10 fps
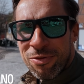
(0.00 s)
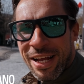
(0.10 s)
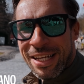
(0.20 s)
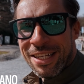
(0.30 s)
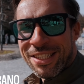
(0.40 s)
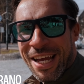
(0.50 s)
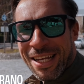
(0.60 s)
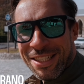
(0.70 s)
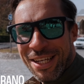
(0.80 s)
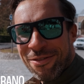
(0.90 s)
wielki
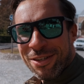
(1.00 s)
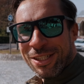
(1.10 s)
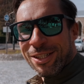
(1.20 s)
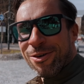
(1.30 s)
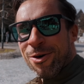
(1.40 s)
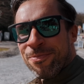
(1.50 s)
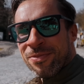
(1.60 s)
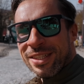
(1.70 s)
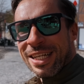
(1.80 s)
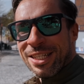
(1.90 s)
dzień, dzień wyścigu.
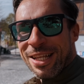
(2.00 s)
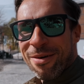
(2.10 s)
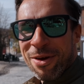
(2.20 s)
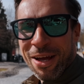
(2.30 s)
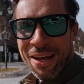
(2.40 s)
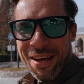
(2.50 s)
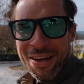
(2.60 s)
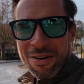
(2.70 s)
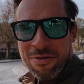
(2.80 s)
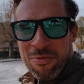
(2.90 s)
Zaczynamy
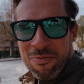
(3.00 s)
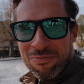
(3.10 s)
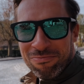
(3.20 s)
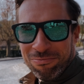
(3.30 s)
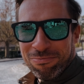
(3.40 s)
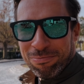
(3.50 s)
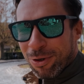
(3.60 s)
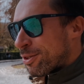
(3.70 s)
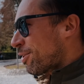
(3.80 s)
pod